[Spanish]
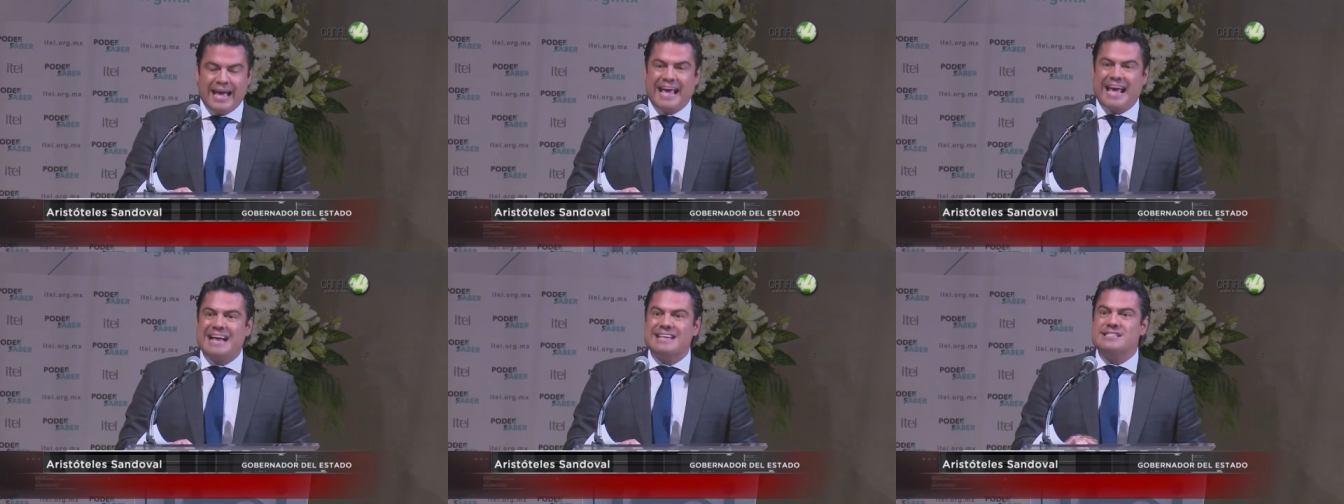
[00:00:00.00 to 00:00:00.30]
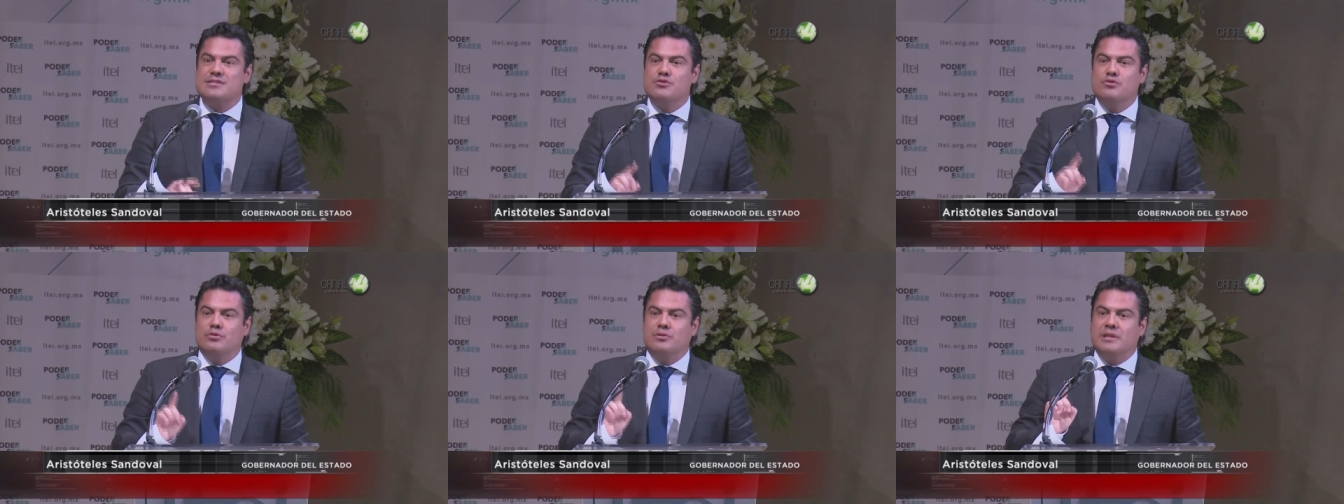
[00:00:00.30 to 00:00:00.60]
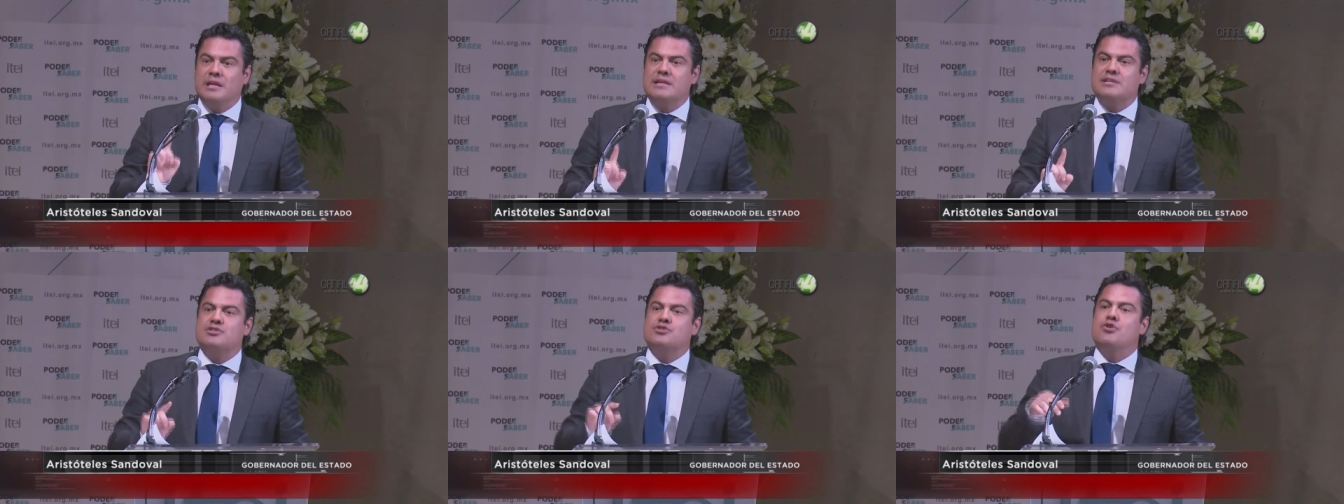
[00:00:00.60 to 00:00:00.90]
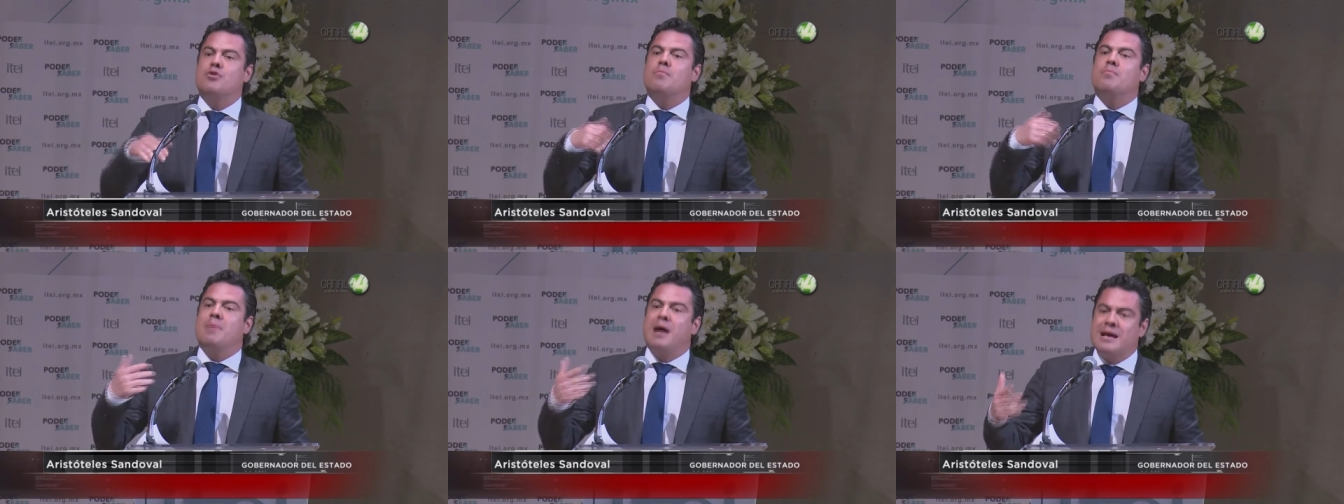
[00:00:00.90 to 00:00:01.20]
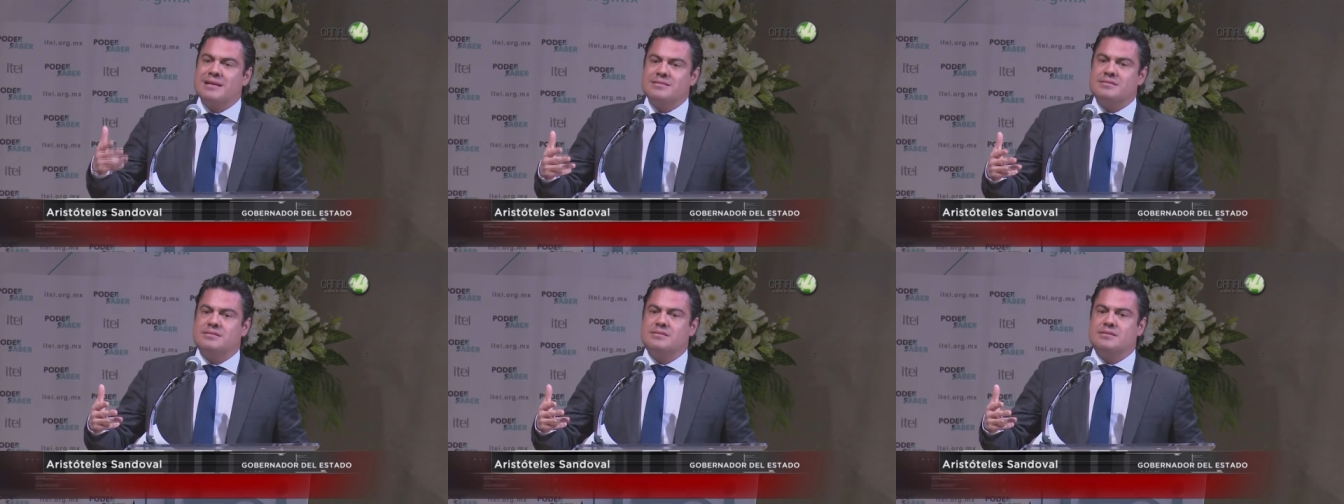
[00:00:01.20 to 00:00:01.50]
casi un tercio
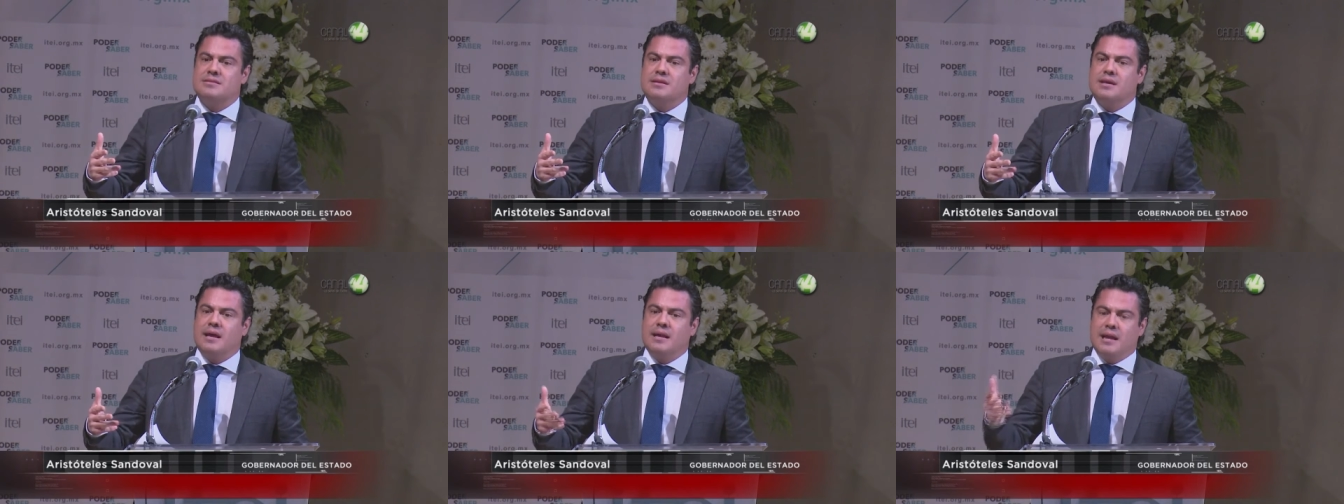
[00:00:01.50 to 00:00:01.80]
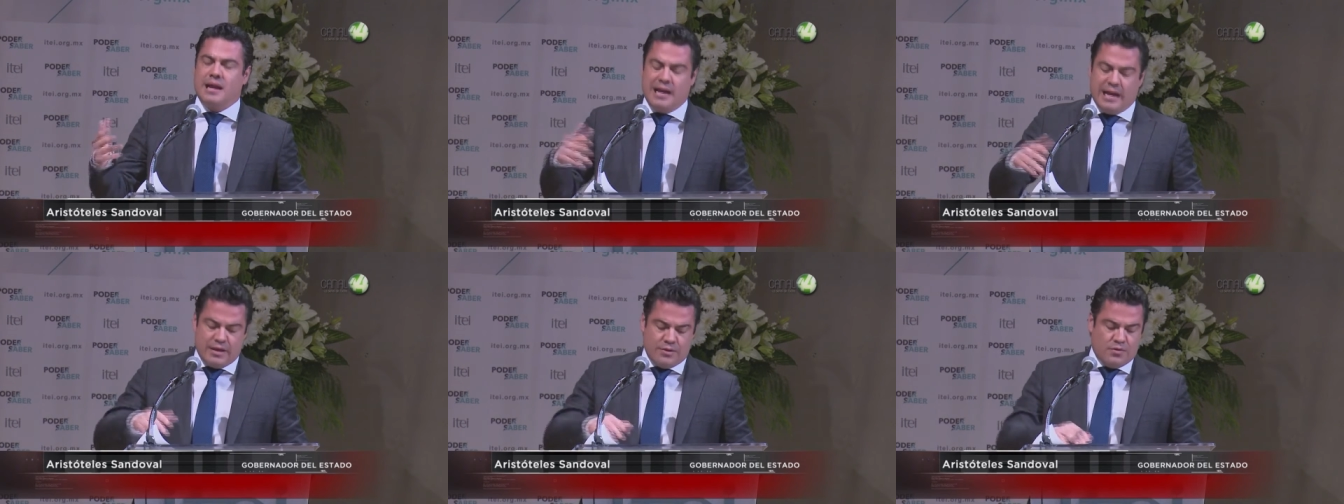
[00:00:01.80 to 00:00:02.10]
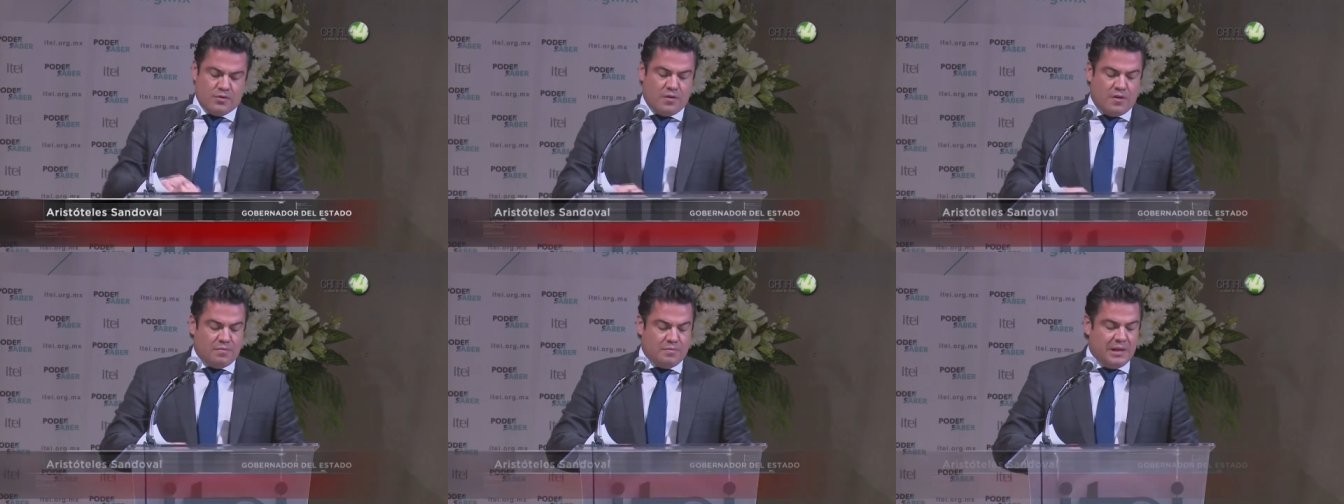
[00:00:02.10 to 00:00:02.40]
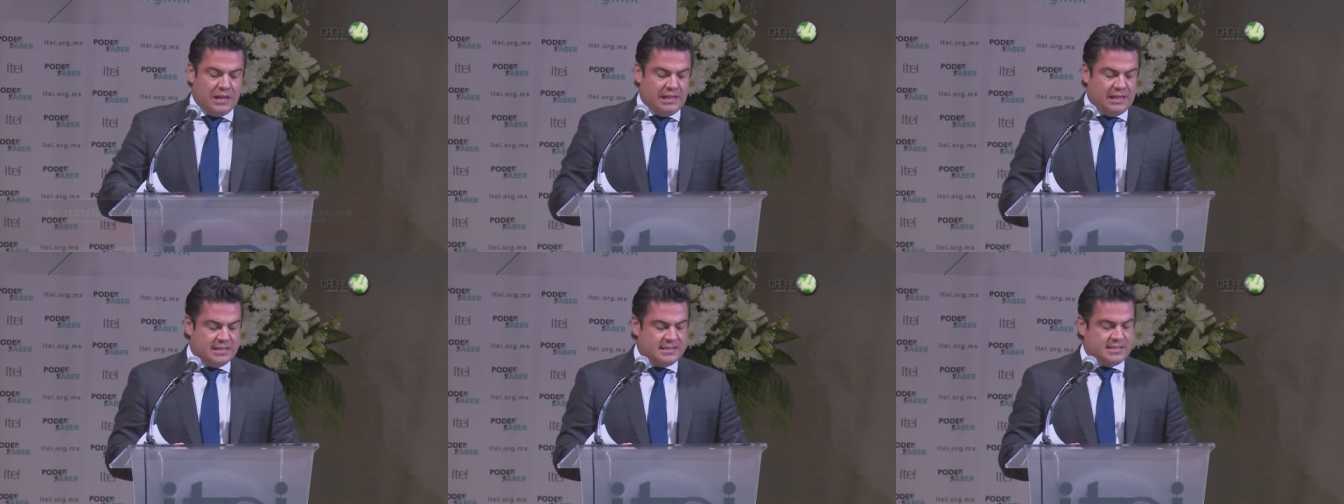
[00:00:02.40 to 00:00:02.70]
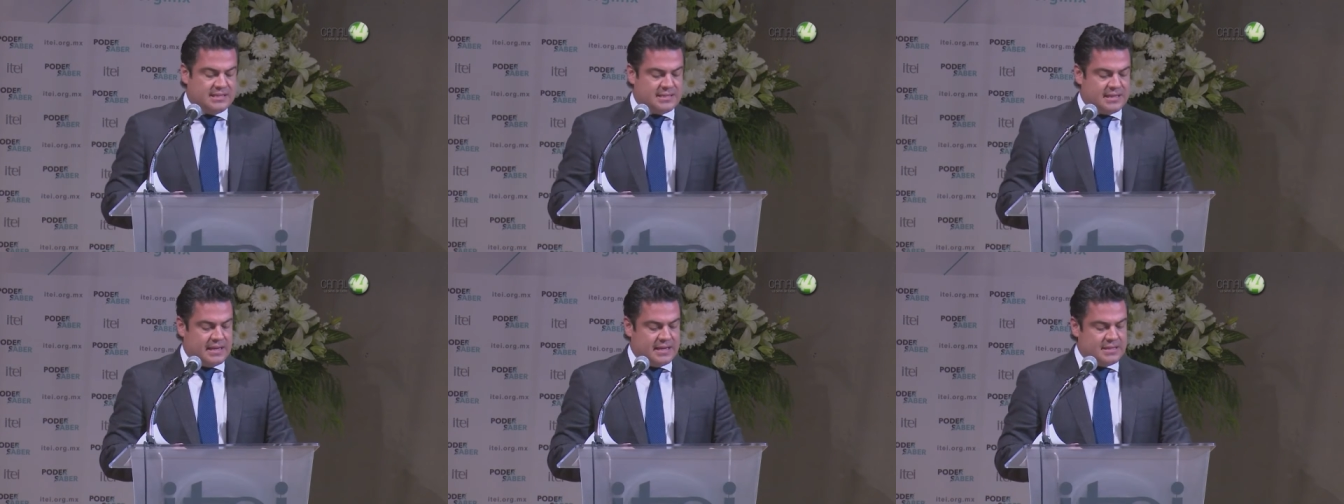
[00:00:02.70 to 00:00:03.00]
más que en el año
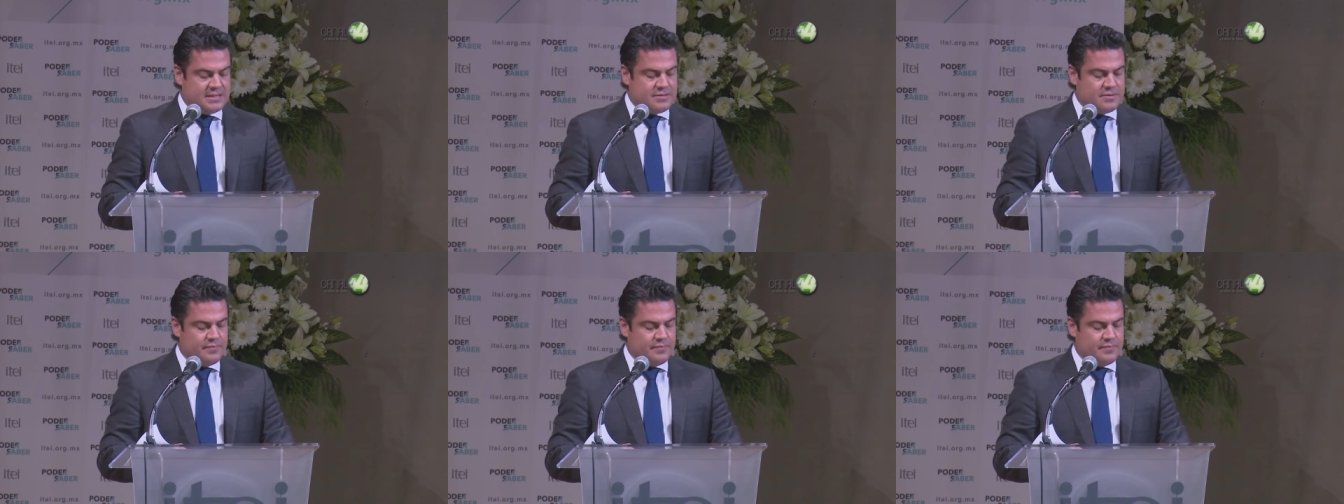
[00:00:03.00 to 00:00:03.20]
2016.